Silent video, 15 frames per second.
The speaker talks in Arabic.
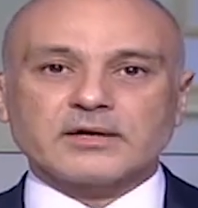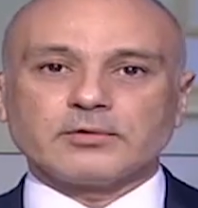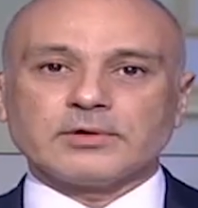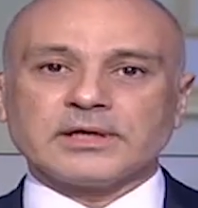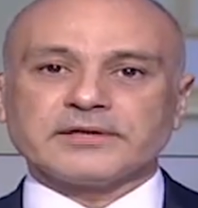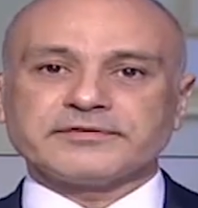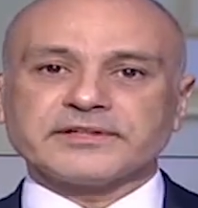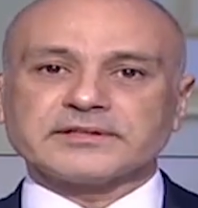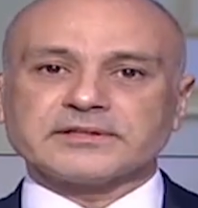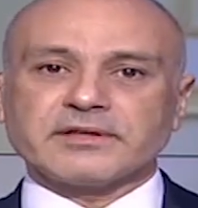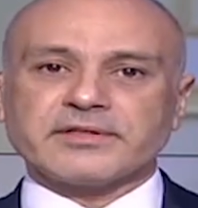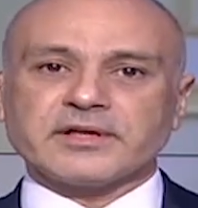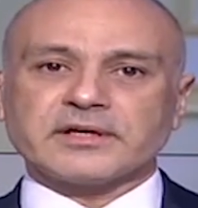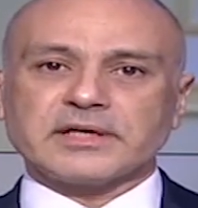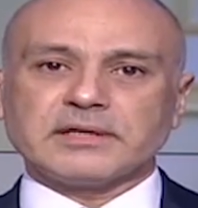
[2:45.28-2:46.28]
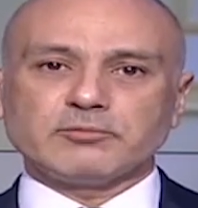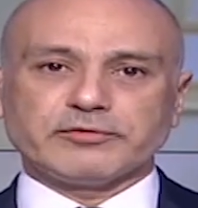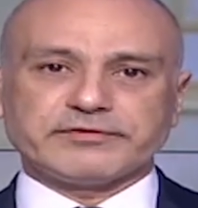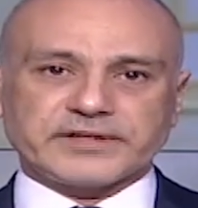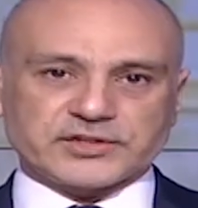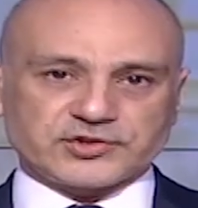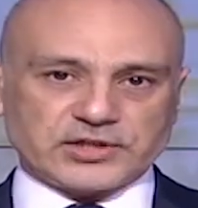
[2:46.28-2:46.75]
وفي انتظار
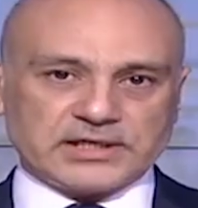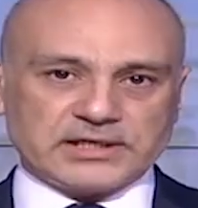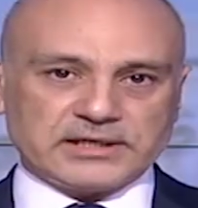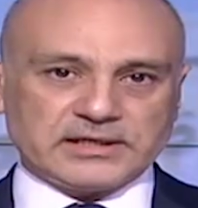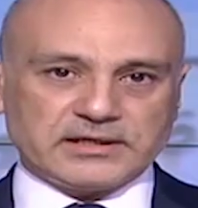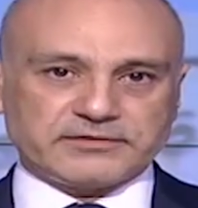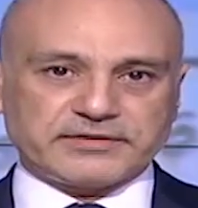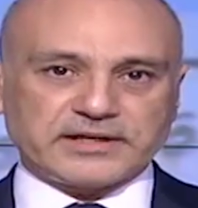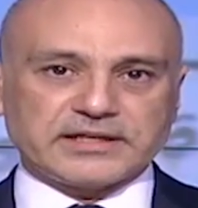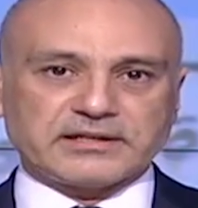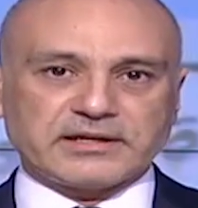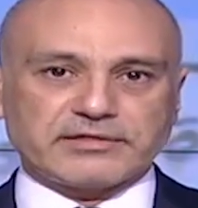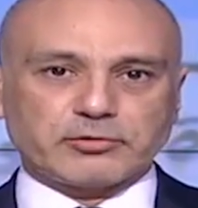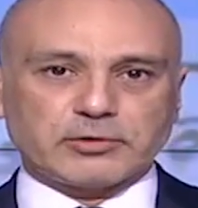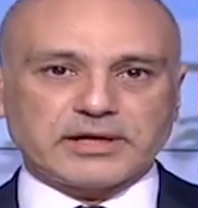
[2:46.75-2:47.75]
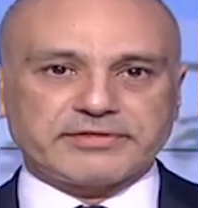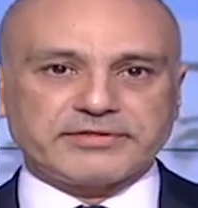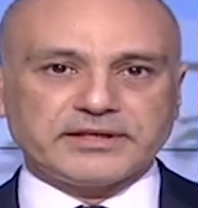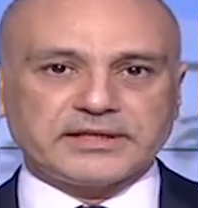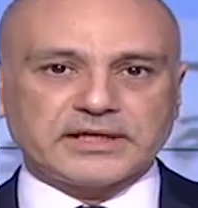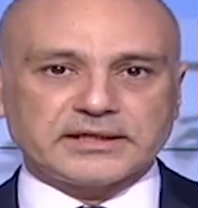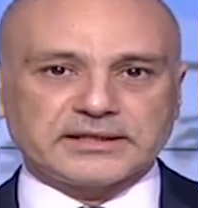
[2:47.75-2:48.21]
المفاجأة فإن
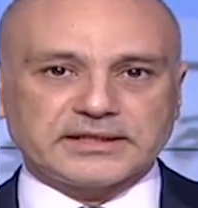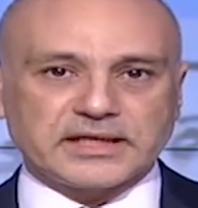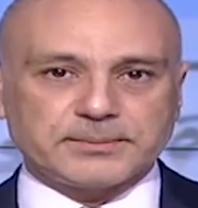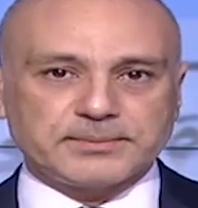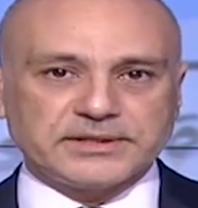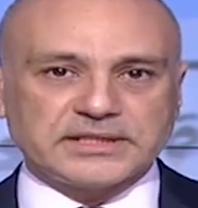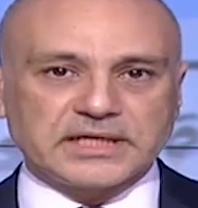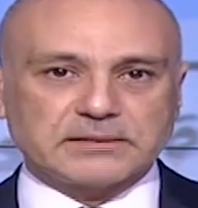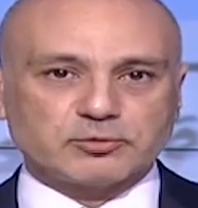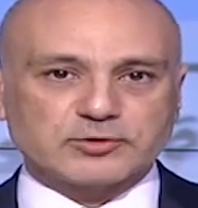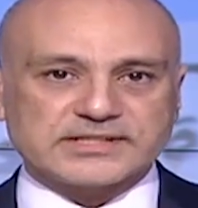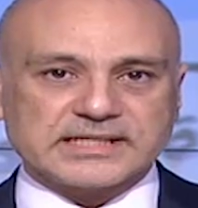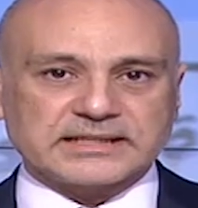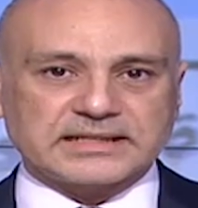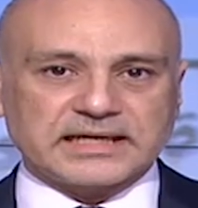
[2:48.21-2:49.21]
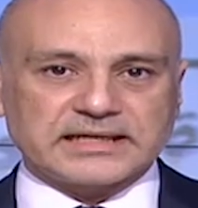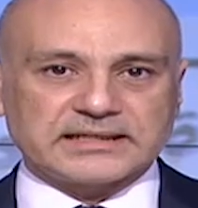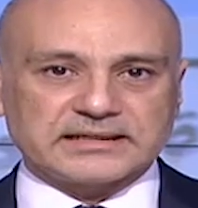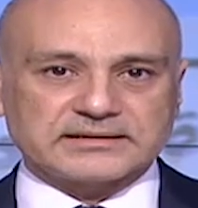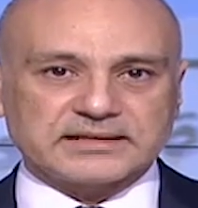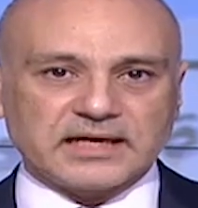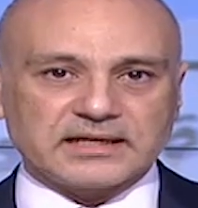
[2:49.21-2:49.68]
الثلاثي النيابي المستدعى
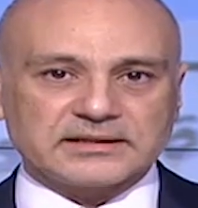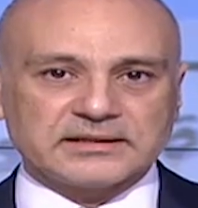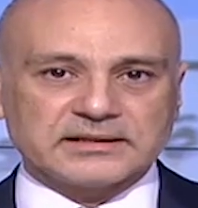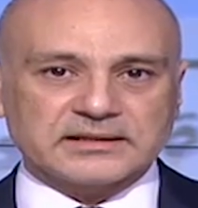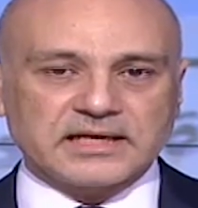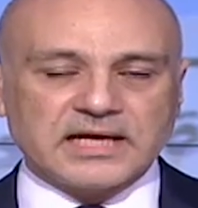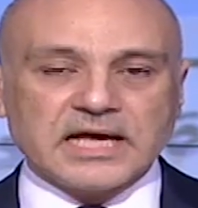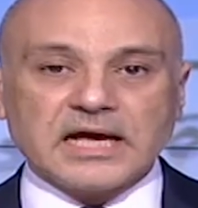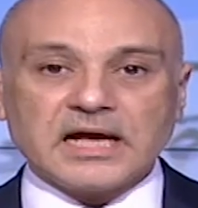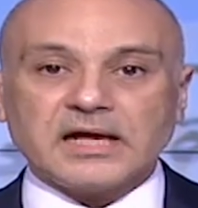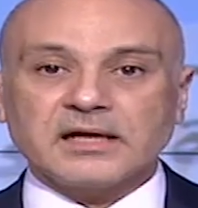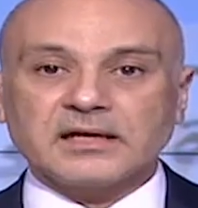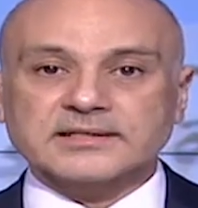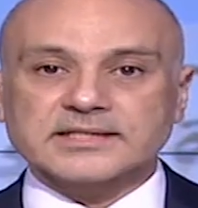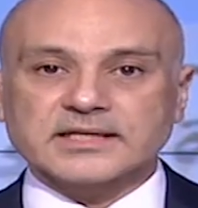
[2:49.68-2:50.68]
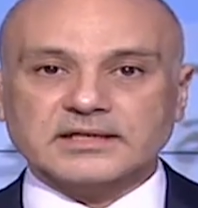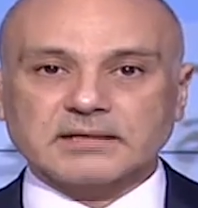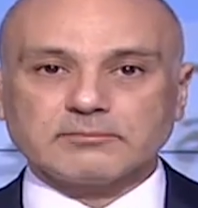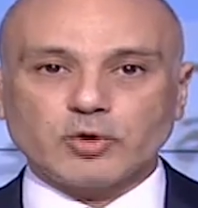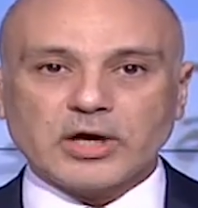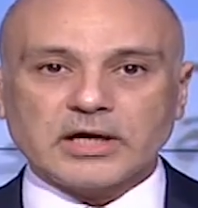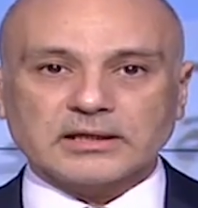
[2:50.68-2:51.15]
إلى التحقيق حاصر
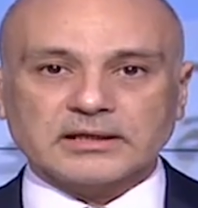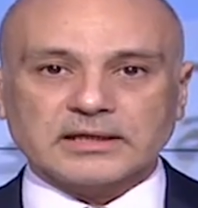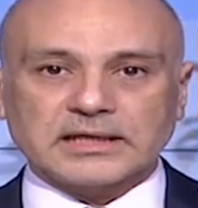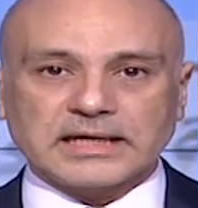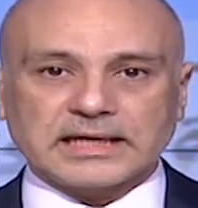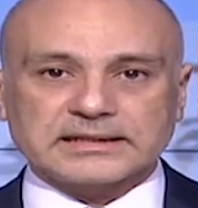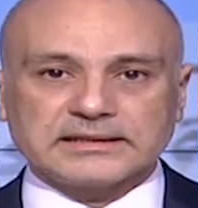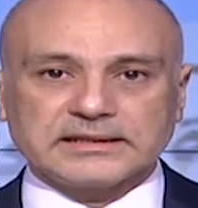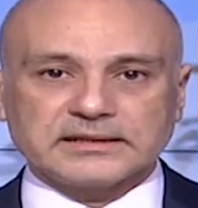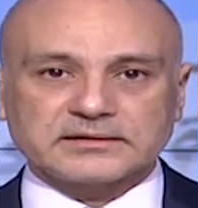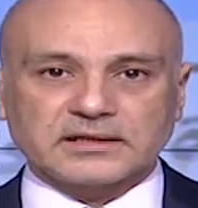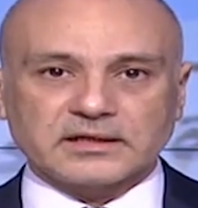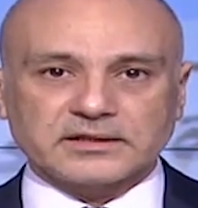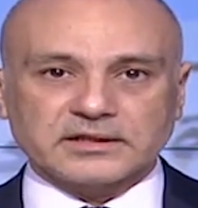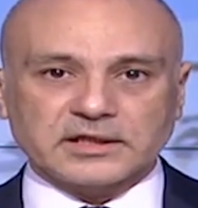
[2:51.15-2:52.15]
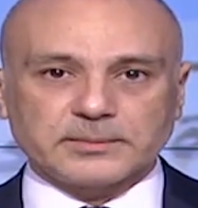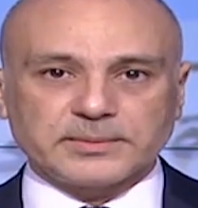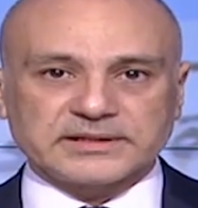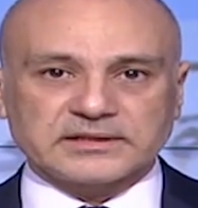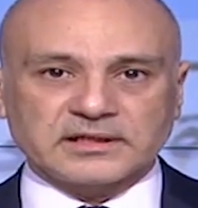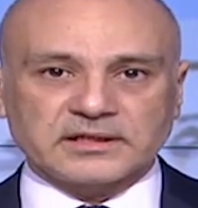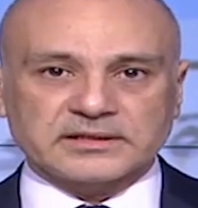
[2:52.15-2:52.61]
المحقق العدلي طارق
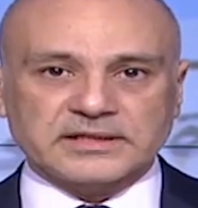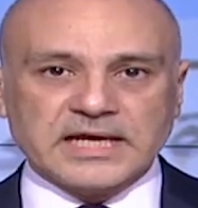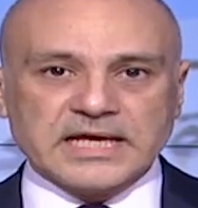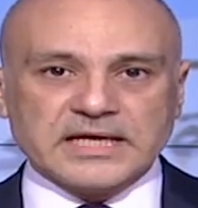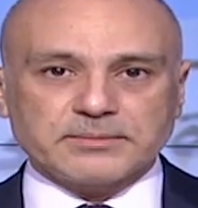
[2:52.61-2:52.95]
البطار